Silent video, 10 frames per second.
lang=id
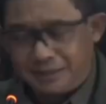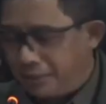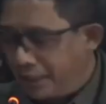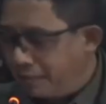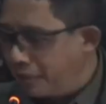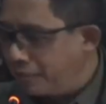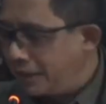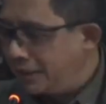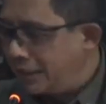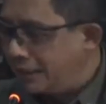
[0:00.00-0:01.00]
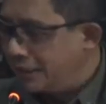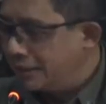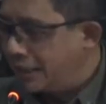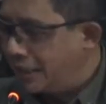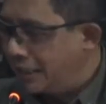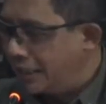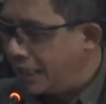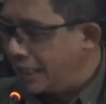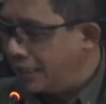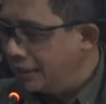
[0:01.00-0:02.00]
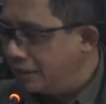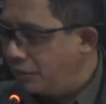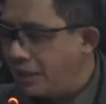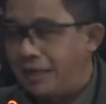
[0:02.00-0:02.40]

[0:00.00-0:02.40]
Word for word: Sebagai informasi katanya sekarang ada KRI Teluk